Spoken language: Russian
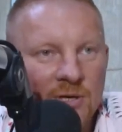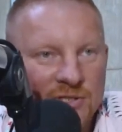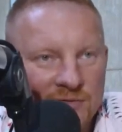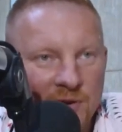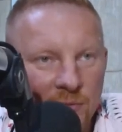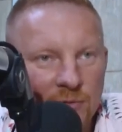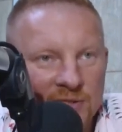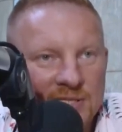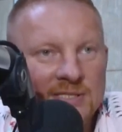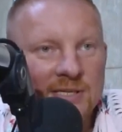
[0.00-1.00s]
каждого
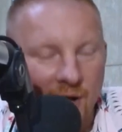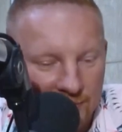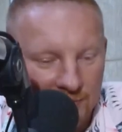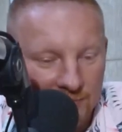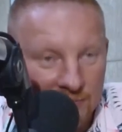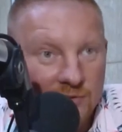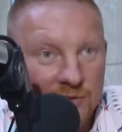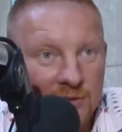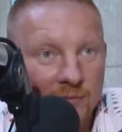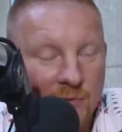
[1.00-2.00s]
ребенка есть карта, потому
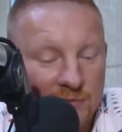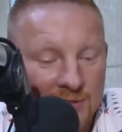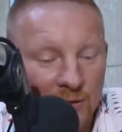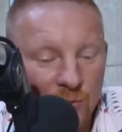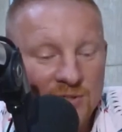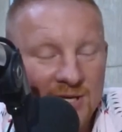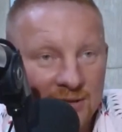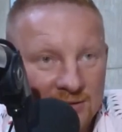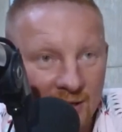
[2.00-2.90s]
что это просто, а то и не